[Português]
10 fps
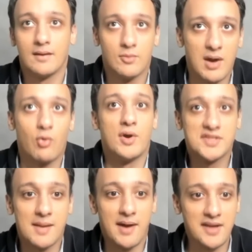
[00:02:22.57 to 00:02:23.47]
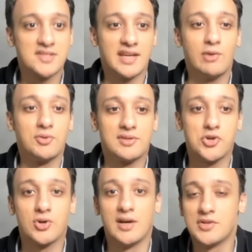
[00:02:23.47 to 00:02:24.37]
uma coisa a mais aqui quando está
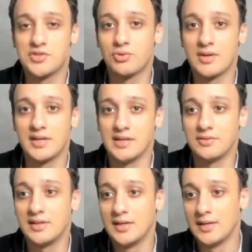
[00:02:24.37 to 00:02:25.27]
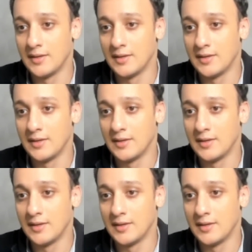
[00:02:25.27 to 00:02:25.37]
jogando esse torneio. Né?